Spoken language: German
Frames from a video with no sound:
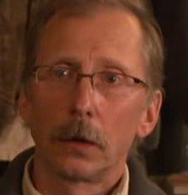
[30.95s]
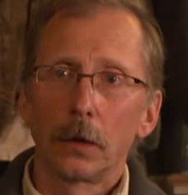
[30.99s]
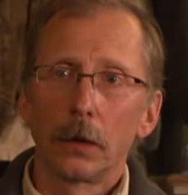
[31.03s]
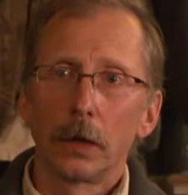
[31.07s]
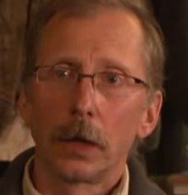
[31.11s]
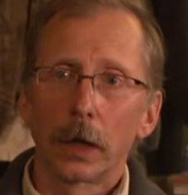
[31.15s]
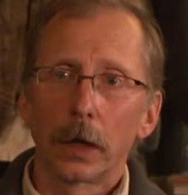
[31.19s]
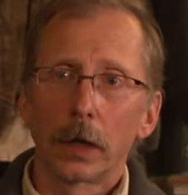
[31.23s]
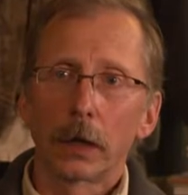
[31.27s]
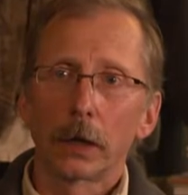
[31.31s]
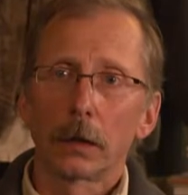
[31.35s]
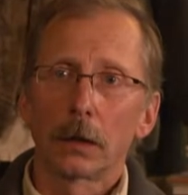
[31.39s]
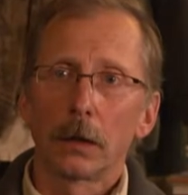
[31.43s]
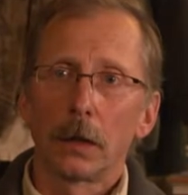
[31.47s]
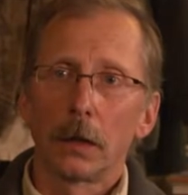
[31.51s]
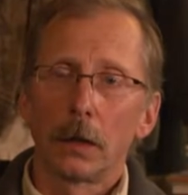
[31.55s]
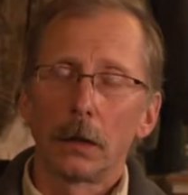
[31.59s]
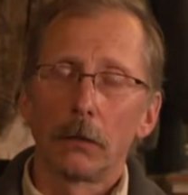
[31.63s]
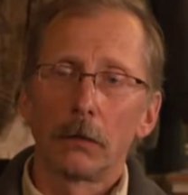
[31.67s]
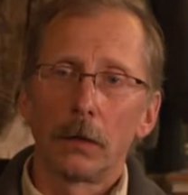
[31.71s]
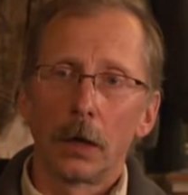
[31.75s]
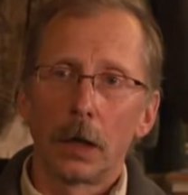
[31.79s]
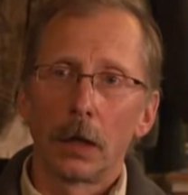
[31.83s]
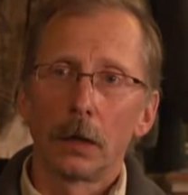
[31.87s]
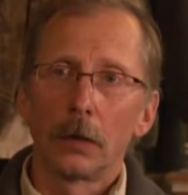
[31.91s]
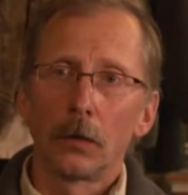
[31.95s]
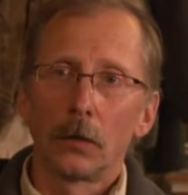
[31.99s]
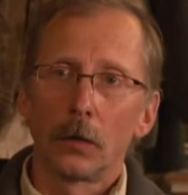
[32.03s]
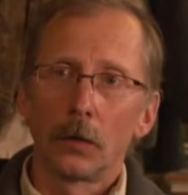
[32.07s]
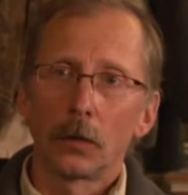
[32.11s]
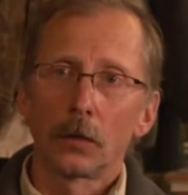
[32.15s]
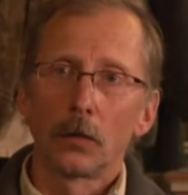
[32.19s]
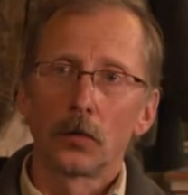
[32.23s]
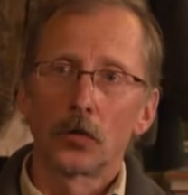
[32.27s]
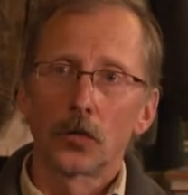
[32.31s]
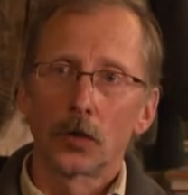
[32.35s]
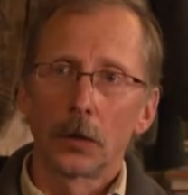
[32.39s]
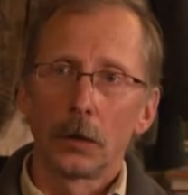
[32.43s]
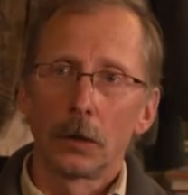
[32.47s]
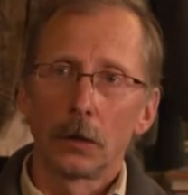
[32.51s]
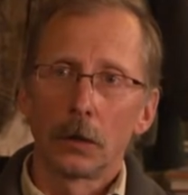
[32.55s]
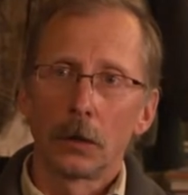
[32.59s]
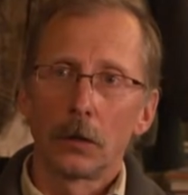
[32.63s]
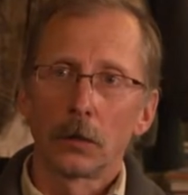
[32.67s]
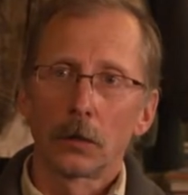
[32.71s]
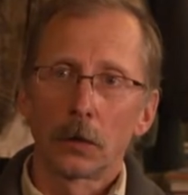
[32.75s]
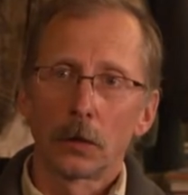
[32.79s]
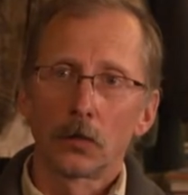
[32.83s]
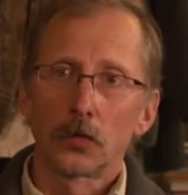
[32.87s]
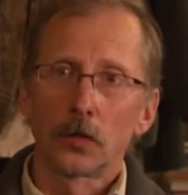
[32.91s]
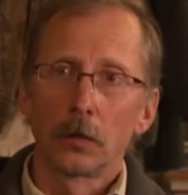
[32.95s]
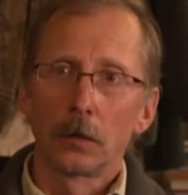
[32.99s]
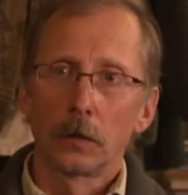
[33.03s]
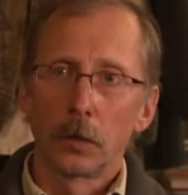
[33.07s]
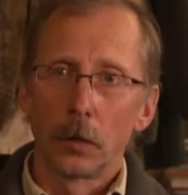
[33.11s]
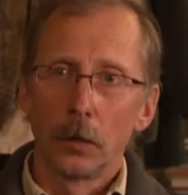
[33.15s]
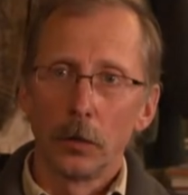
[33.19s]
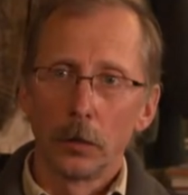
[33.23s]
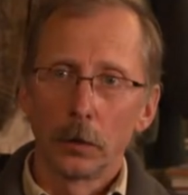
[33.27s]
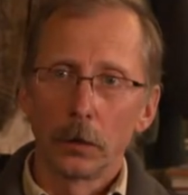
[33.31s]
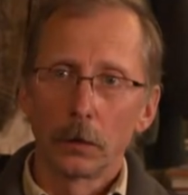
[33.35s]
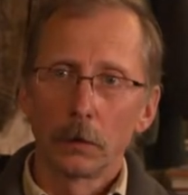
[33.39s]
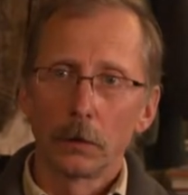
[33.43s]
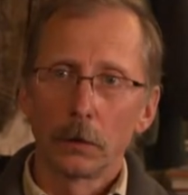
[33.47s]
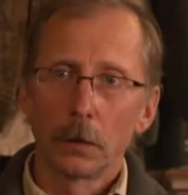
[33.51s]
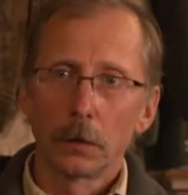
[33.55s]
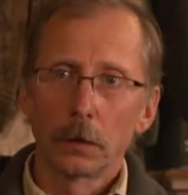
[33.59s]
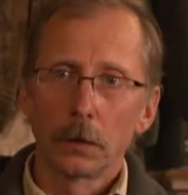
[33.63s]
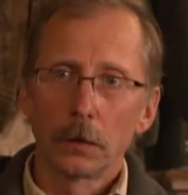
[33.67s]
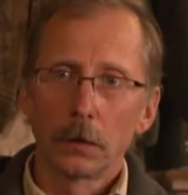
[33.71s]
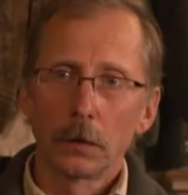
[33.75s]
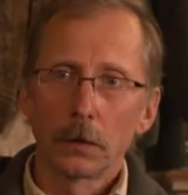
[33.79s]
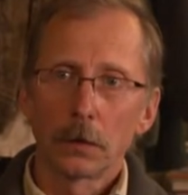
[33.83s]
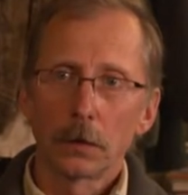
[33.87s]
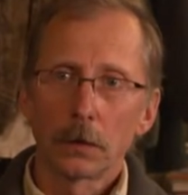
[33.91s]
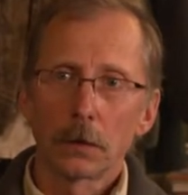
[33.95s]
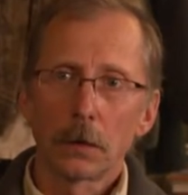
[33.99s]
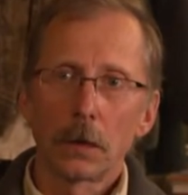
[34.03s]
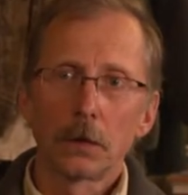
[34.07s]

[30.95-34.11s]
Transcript: direkt an Ort und Stelle auch dann schon verhüttet worden ist.